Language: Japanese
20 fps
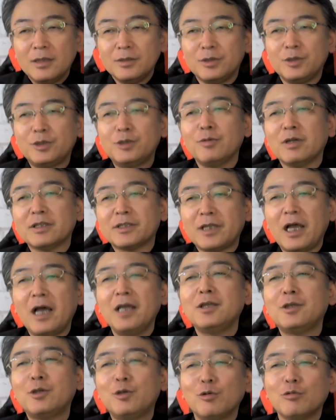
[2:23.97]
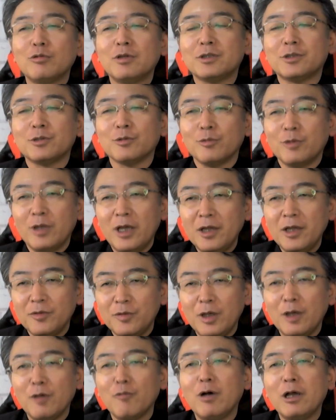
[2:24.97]
実は最強ですよね。
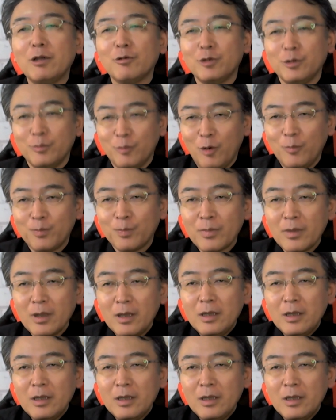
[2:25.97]
電話よりも。